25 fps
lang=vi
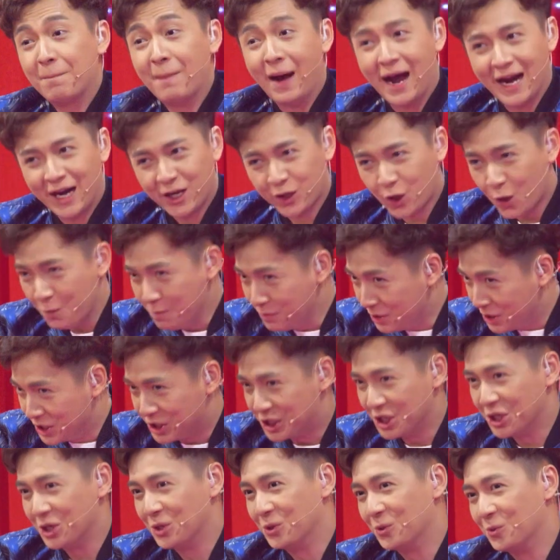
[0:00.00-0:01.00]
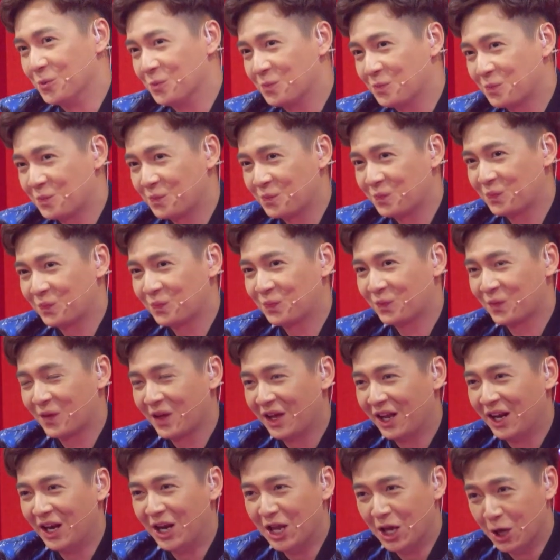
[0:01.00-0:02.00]
bạn đã có 10 triệu dạ
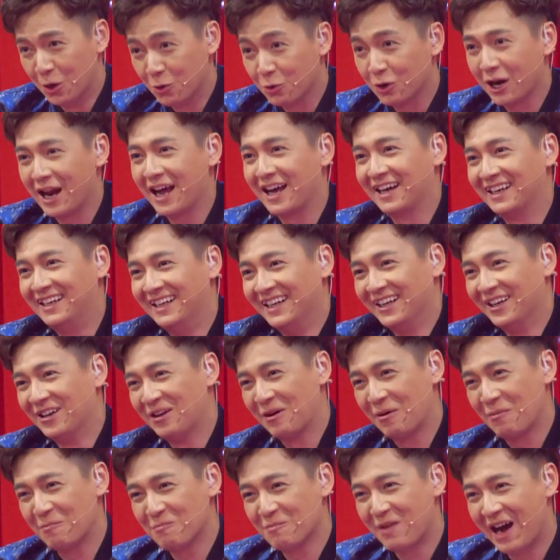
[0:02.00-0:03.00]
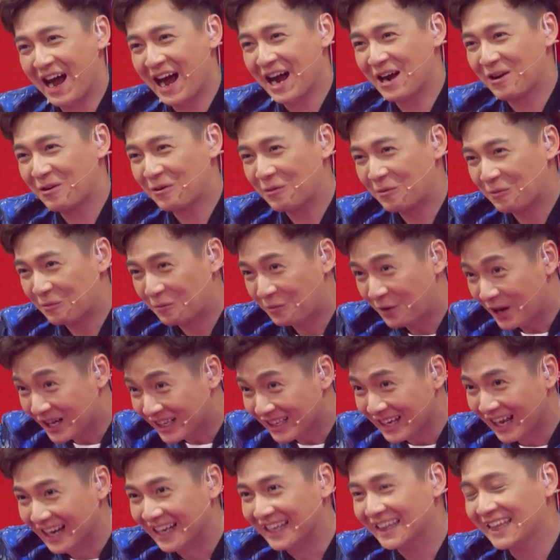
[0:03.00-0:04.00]
liệu rằng bạn
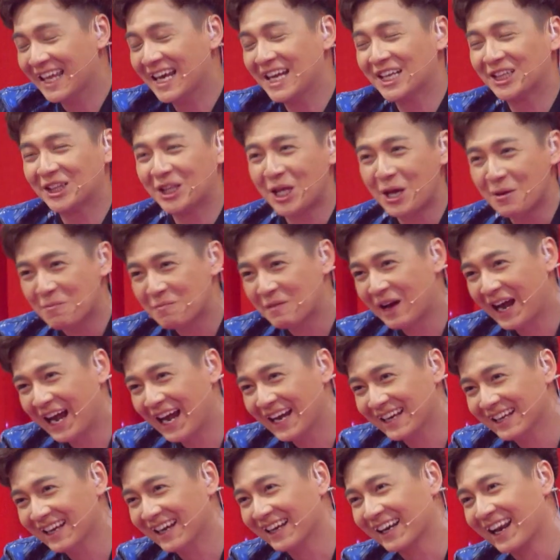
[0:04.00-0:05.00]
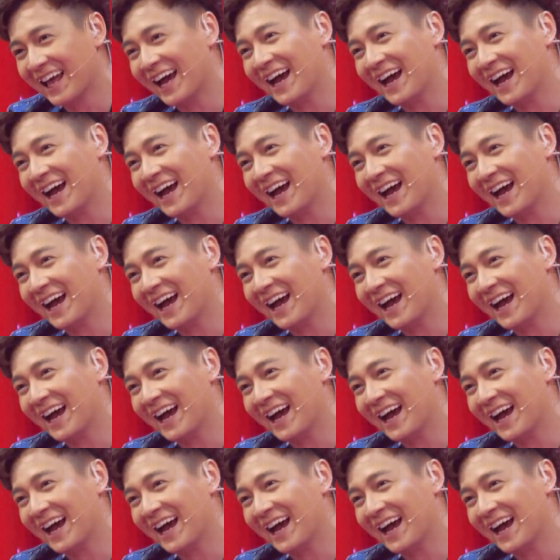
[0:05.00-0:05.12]
quyết định thi tiếp hay ngừng